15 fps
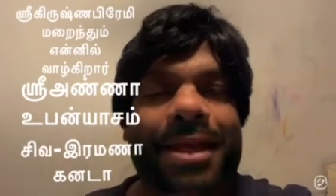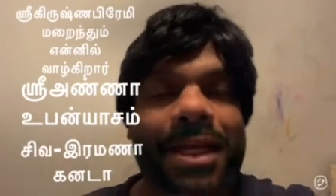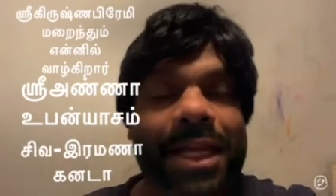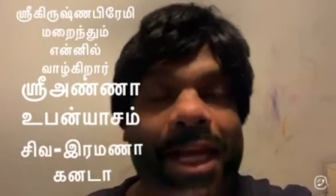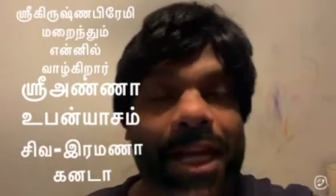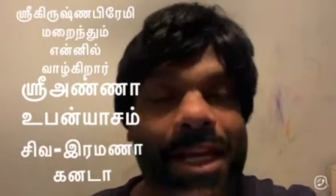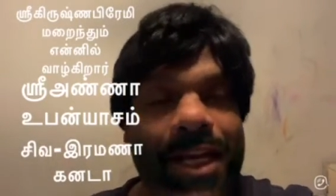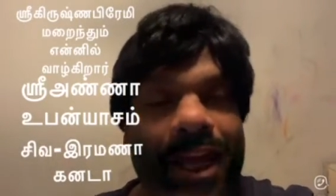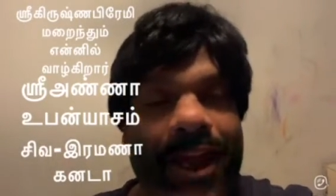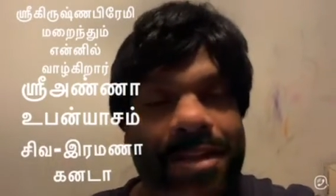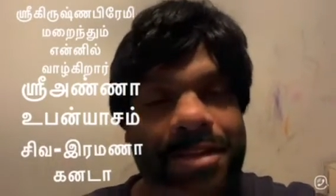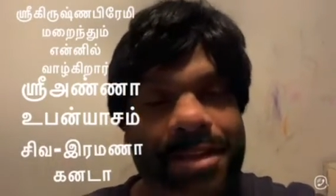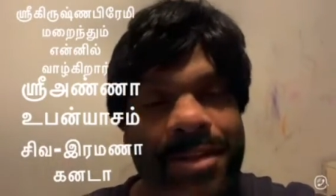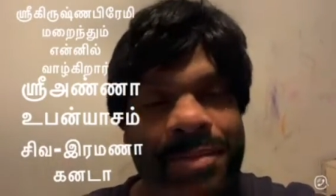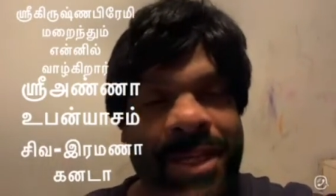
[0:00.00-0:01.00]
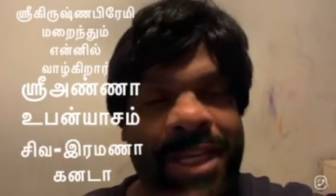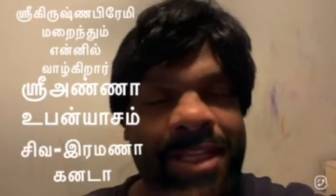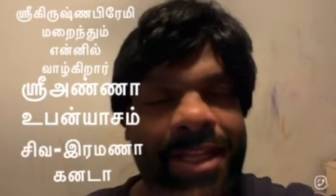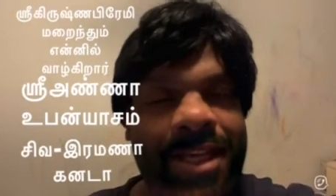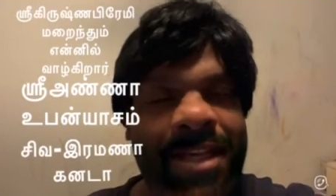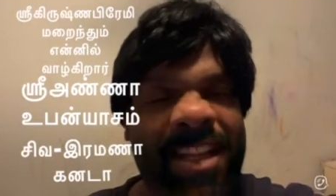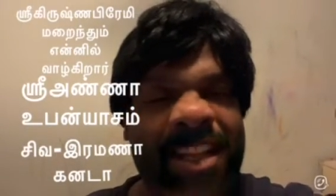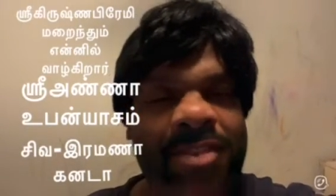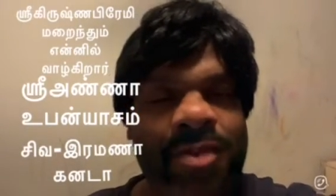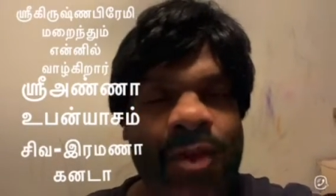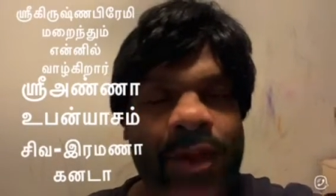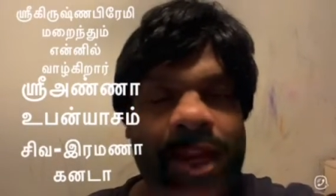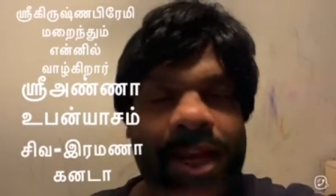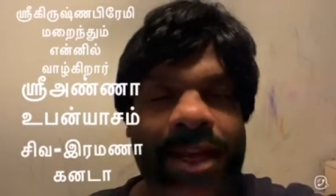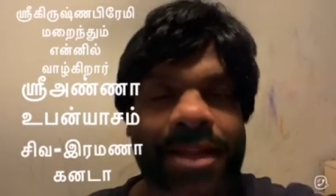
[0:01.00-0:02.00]
இரண் அதுவும் கீதை என்று தான்
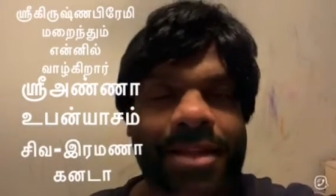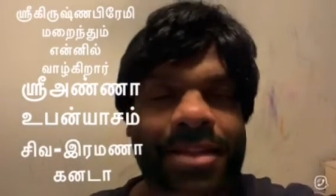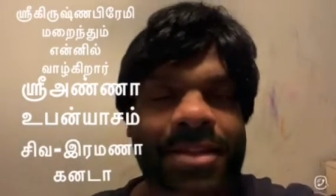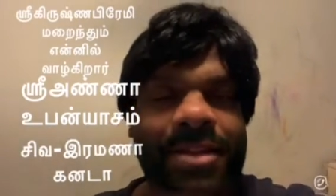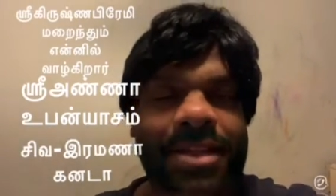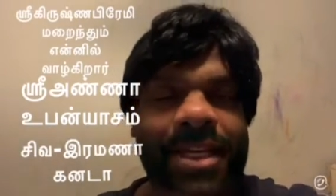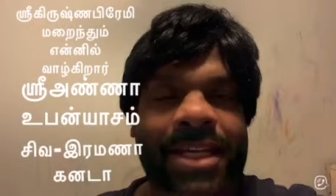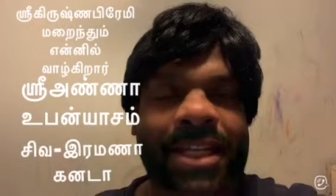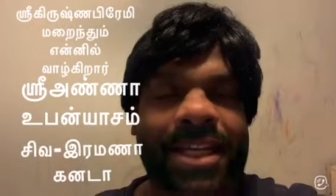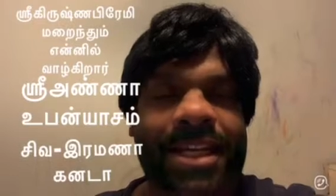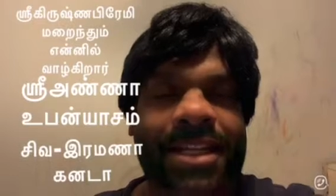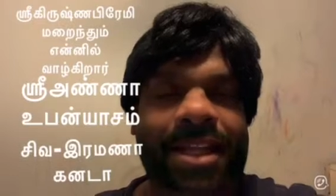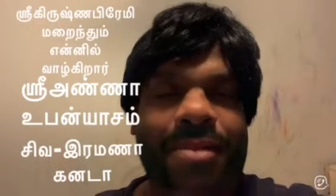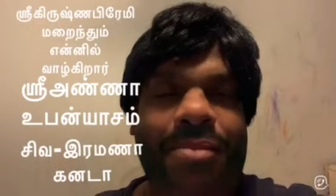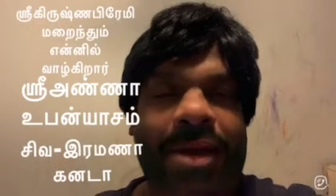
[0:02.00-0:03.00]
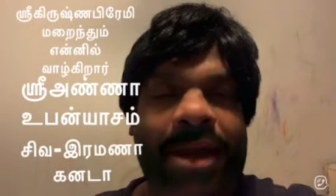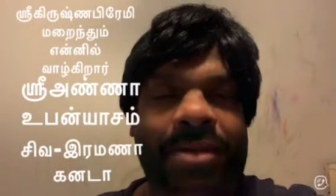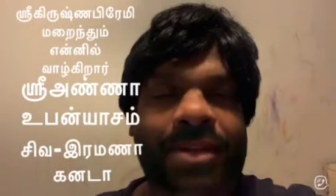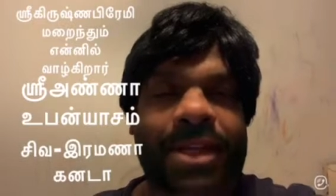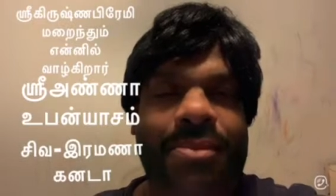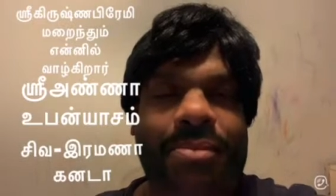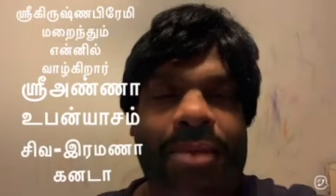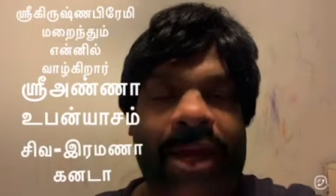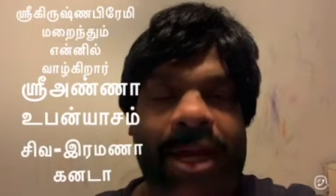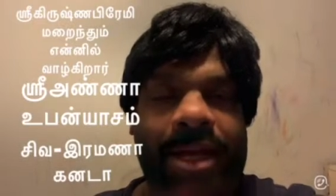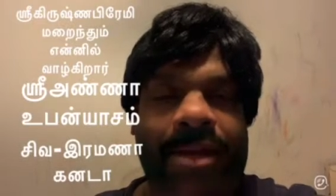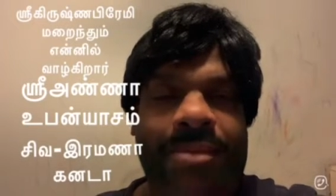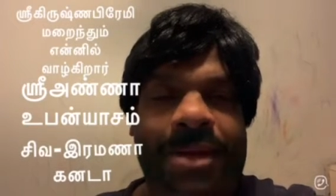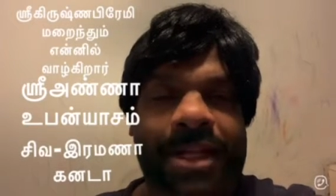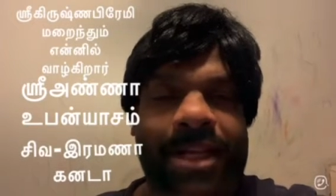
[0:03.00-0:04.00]
சொல்கிறார்கள் இதுவும் கீதை என்று தான் பாவிக்கு
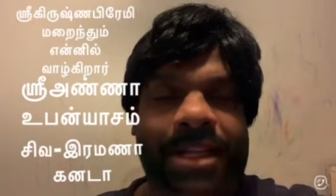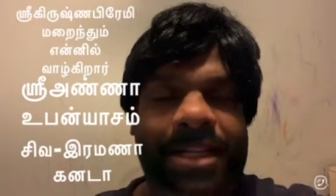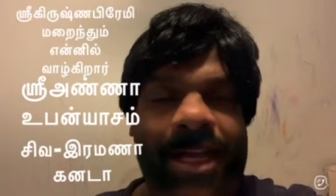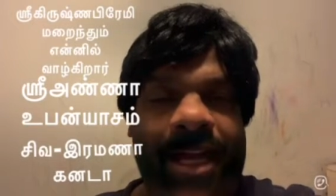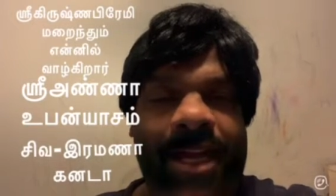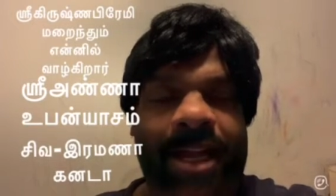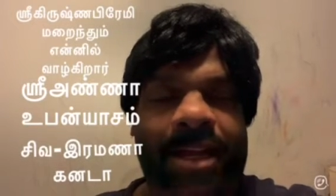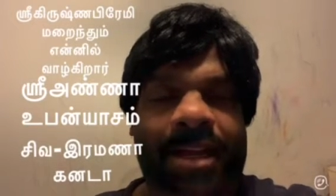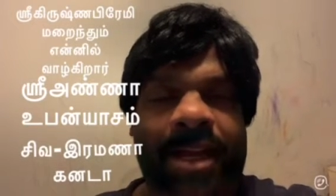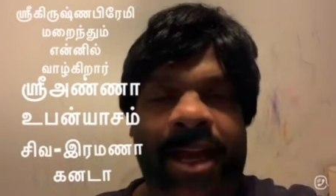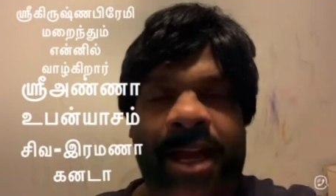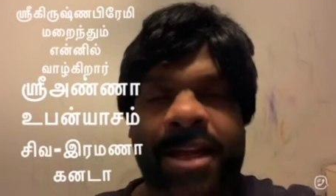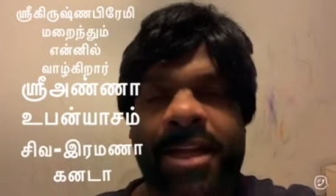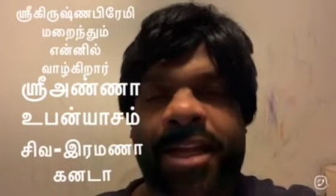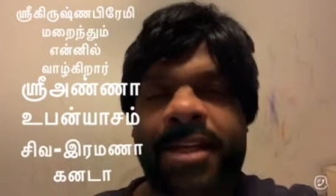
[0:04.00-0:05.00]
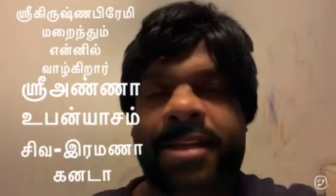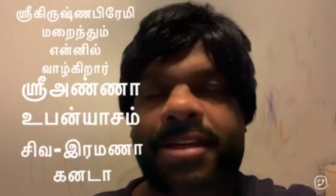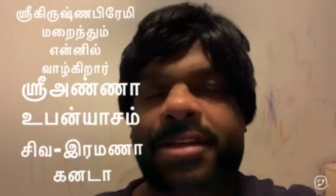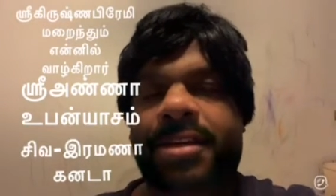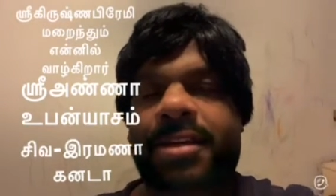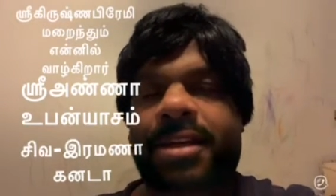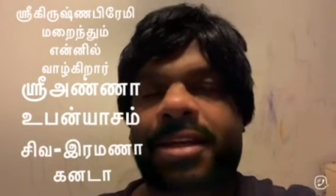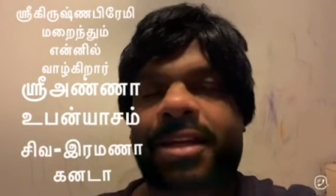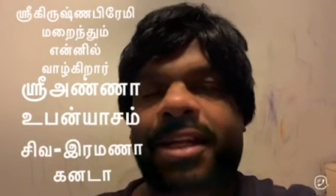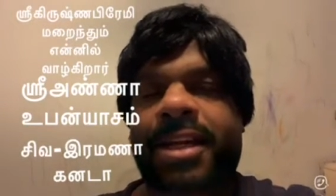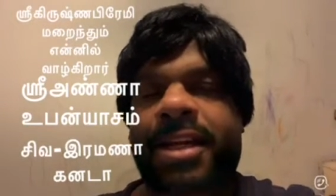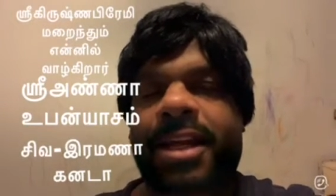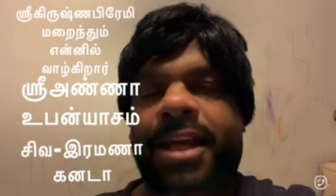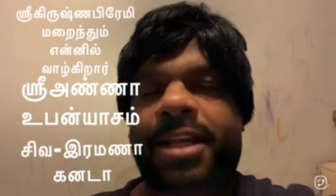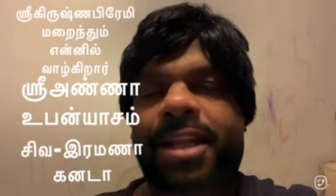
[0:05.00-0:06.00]
பார்க்கப்படுகிறது ஆனால் கண்ணன்
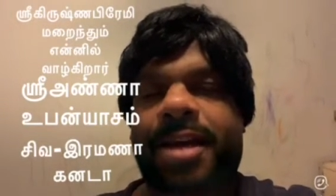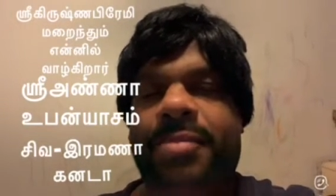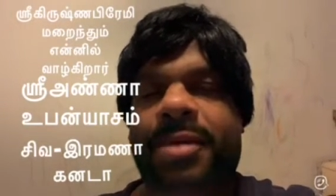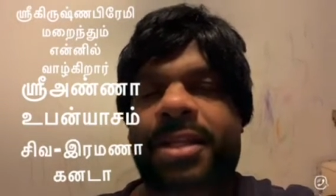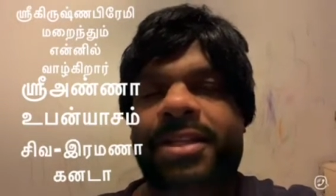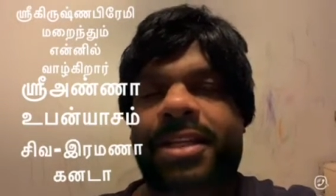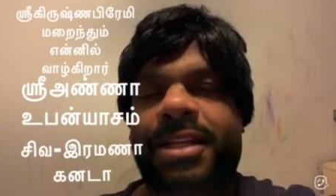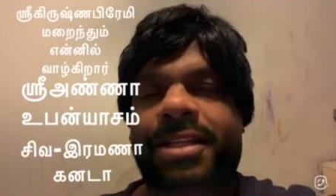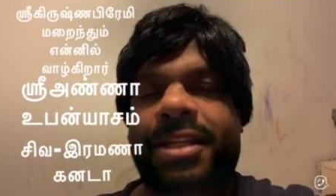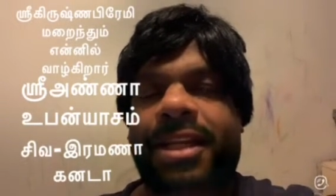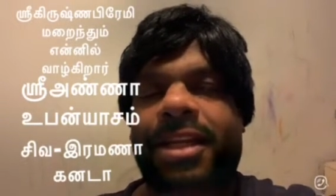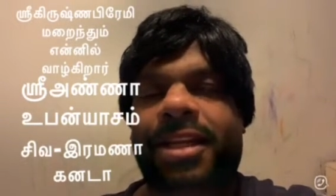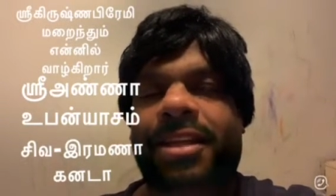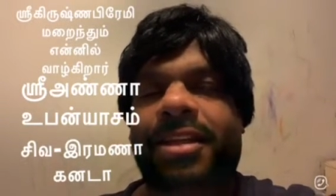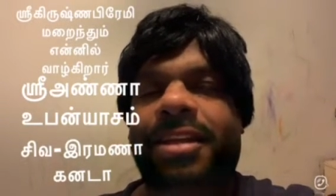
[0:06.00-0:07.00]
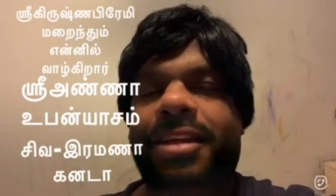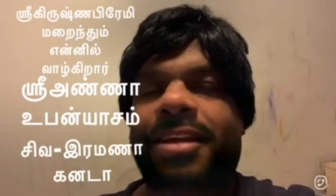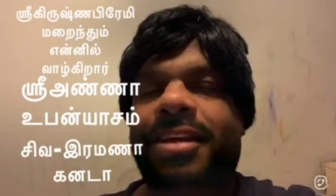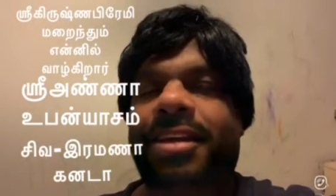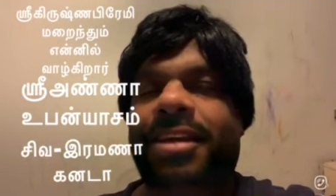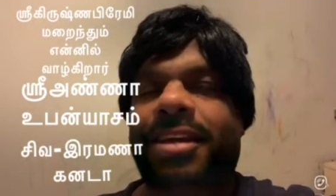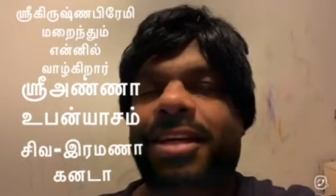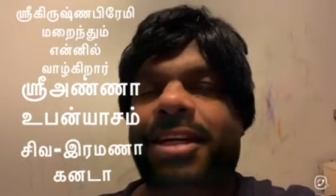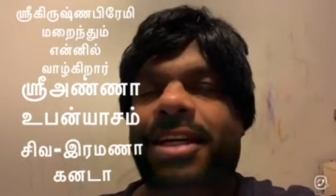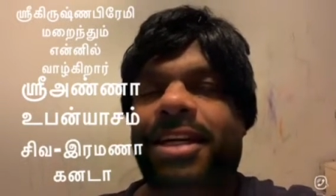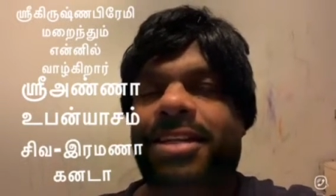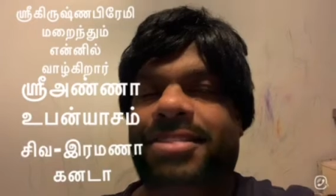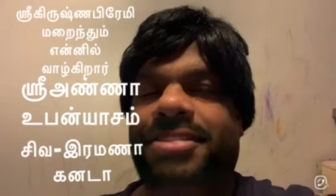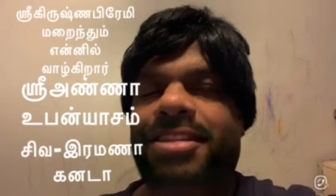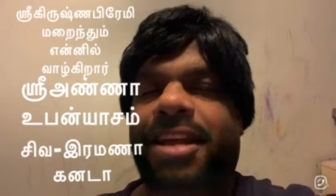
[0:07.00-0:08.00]
என்கின்ற கதாபாத்திரத்தில்
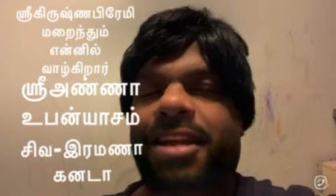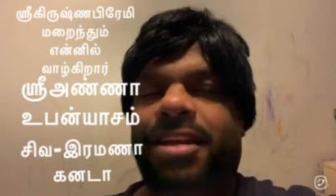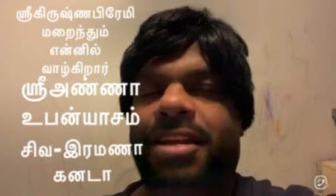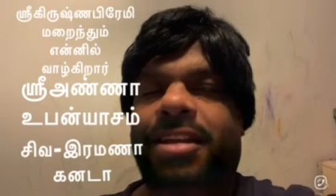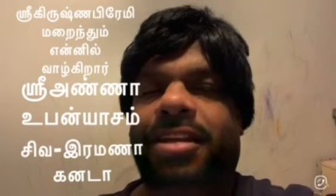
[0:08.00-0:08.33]
கிருஷ்ணர்